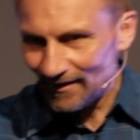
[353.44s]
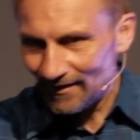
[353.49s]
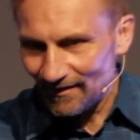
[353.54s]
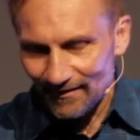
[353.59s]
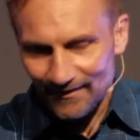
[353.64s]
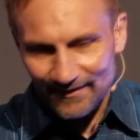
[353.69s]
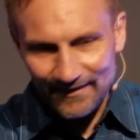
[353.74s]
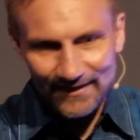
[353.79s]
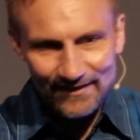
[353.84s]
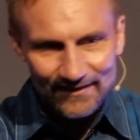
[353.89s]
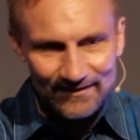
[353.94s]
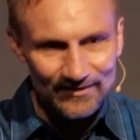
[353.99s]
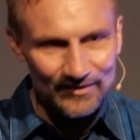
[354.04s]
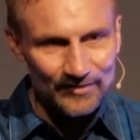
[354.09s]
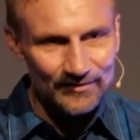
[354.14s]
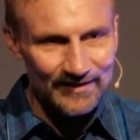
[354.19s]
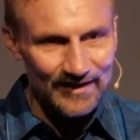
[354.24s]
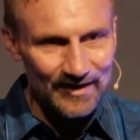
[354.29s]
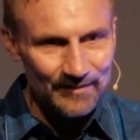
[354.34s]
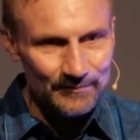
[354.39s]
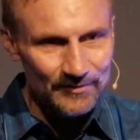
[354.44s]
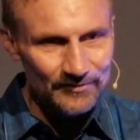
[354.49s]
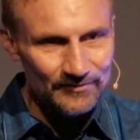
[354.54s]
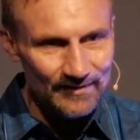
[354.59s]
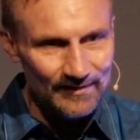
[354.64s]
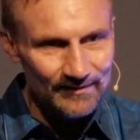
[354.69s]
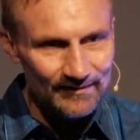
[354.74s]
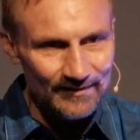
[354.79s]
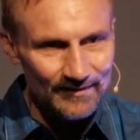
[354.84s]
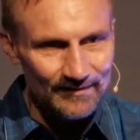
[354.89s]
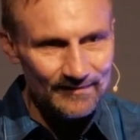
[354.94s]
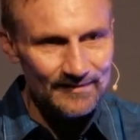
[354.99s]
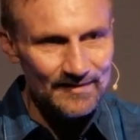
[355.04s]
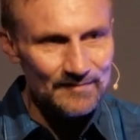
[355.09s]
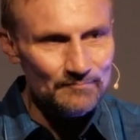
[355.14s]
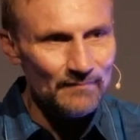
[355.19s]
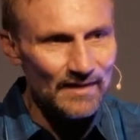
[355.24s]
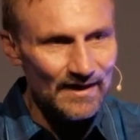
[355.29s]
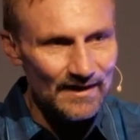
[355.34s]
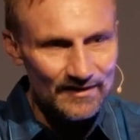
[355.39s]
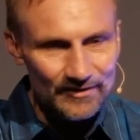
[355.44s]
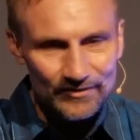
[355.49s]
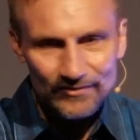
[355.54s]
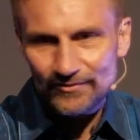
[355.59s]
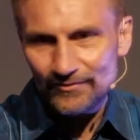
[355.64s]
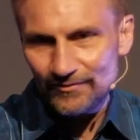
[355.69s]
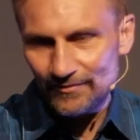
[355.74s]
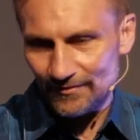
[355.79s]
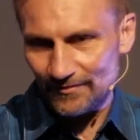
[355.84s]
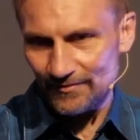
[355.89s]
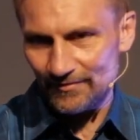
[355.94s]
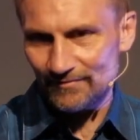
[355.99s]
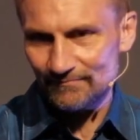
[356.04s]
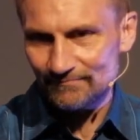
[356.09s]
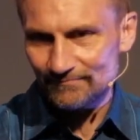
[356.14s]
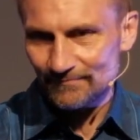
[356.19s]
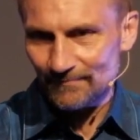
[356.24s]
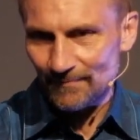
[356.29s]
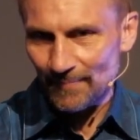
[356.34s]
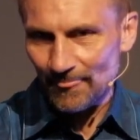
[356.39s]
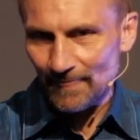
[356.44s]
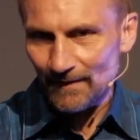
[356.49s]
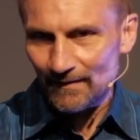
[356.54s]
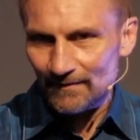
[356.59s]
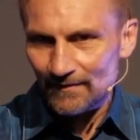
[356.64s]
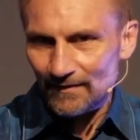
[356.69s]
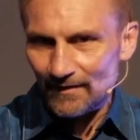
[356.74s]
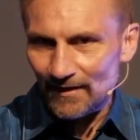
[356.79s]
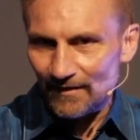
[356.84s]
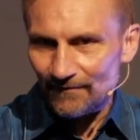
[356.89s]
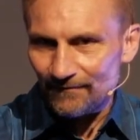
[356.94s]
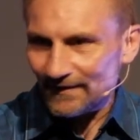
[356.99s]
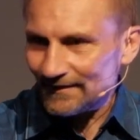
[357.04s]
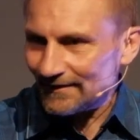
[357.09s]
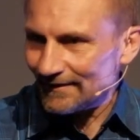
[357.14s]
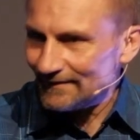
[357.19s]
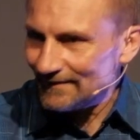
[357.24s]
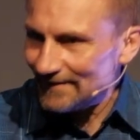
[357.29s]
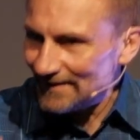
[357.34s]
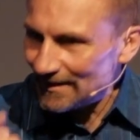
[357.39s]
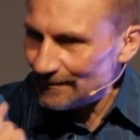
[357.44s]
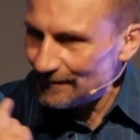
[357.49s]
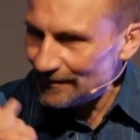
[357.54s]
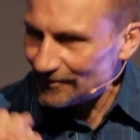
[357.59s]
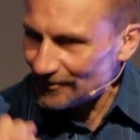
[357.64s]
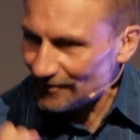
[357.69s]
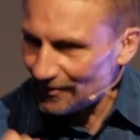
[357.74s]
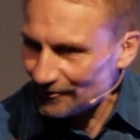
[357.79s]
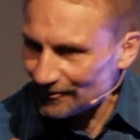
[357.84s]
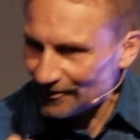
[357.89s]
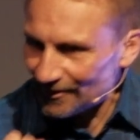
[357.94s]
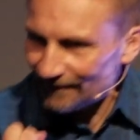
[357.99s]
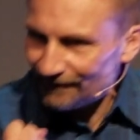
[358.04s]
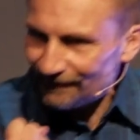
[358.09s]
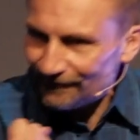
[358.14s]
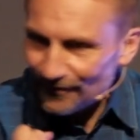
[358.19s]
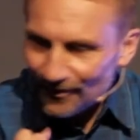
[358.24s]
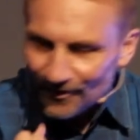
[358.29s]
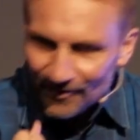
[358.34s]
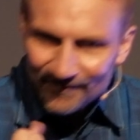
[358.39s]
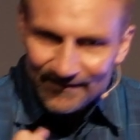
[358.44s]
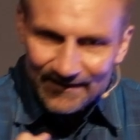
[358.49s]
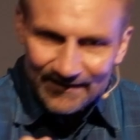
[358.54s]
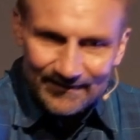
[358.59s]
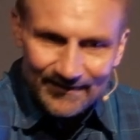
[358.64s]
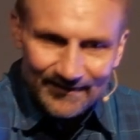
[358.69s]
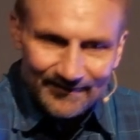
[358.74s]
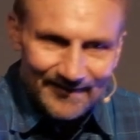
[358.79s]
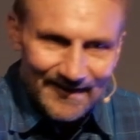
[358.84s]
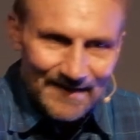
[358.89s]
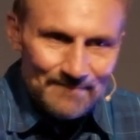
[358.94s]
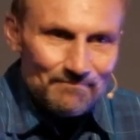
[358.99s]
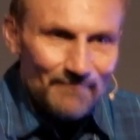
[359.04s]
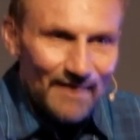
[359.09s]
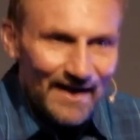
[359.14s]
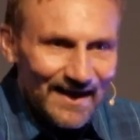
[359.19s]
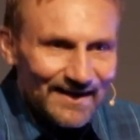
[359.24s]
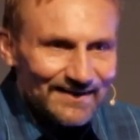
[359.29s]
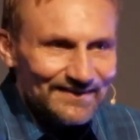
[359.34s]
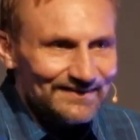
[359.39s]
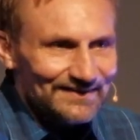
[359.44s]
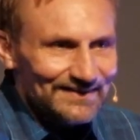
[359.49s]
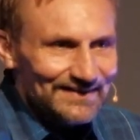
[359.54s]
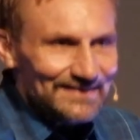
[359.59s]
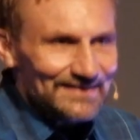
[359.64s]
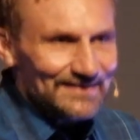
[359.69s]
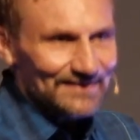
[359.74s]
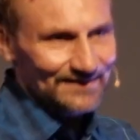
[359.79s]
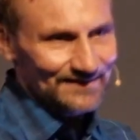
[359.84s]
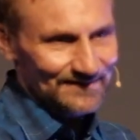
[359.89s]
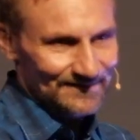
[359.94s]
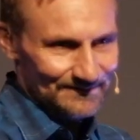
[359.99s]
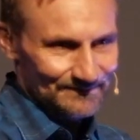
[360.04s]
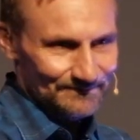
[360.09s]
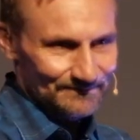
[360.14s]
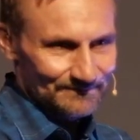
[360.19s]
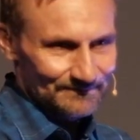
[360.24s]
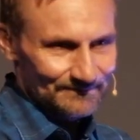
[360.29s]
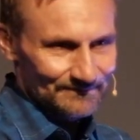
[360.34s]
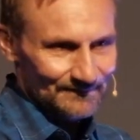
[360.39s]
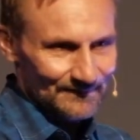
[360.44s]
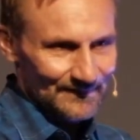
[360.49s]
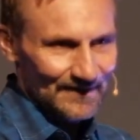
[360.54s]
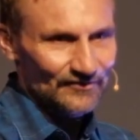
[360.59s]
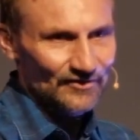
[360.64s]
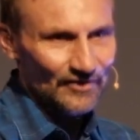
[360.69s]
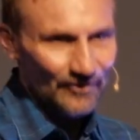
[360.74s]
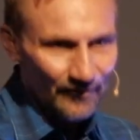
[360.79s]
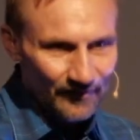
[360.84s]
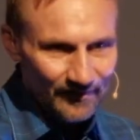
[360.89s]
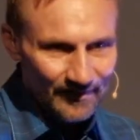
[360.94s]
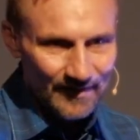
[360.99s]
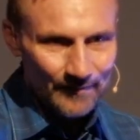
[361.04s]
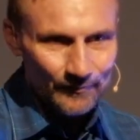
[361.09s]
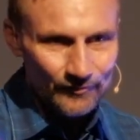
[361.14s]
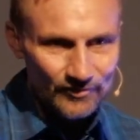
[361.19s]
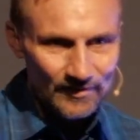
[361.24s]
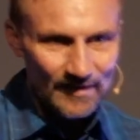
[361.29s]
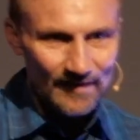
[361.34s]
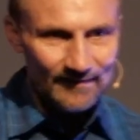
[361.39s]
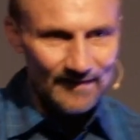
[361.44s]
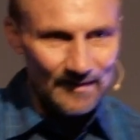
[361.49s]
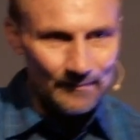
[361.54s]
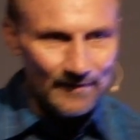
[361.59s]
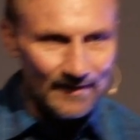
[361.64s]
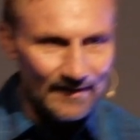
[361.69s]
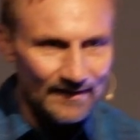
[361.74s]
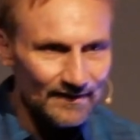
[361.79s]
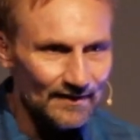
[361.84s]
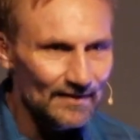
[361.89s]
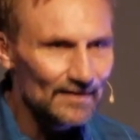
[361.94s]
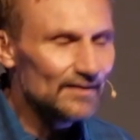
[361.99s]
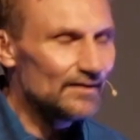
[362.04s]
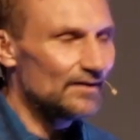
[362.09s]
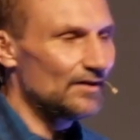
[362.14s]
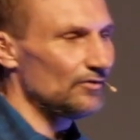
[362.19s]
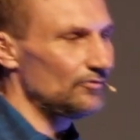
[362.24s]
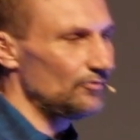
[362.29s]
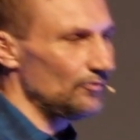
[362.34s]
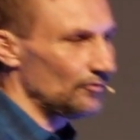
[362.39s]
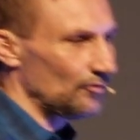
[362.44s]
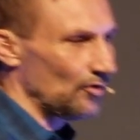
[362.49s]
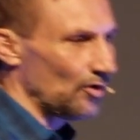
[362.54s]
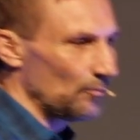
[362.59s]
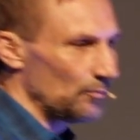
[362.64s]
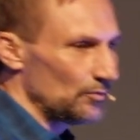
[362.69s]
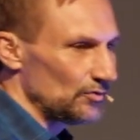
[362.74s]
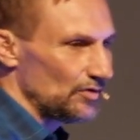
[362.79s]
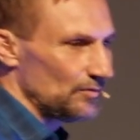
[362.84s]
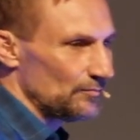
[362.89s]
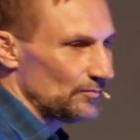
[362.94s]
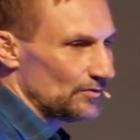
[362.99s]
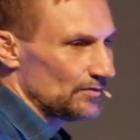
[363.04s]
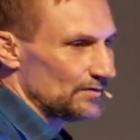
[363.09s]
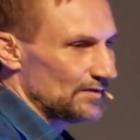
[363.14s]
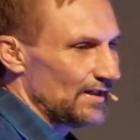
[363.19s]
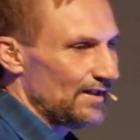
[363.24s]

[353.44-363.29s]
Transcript: En grec, le terme utilisé ici, martus. En fait, la dynamite de Dieu nous donne la force d'être ses martyrs à Jérusalem, Jude et Samarie et jusqu'au bout du monde.